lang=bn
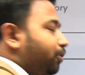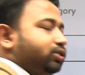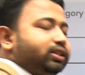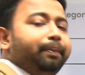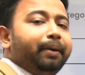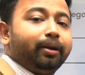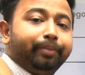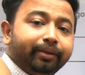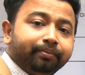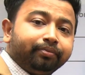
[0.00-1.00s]
বসতে
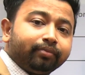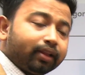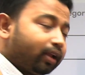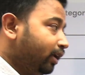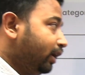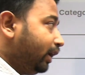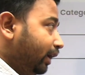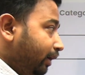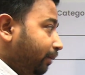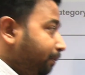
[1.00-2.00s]
পারবে
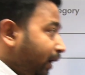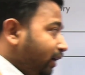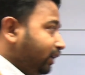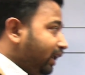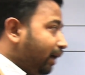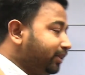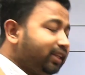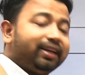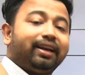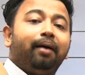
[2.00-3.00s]
বাট
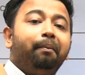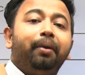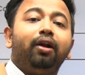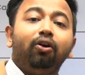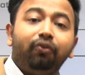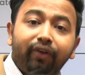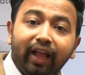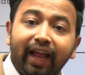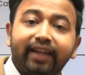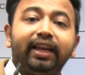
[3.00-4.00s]
আমাদের নাম্বার অফ
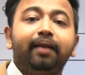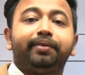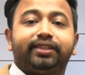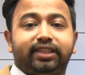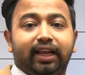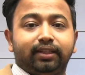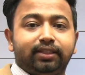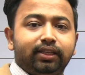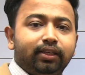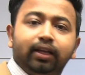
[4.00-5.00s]
অ্যাটেম্পটস যে আছে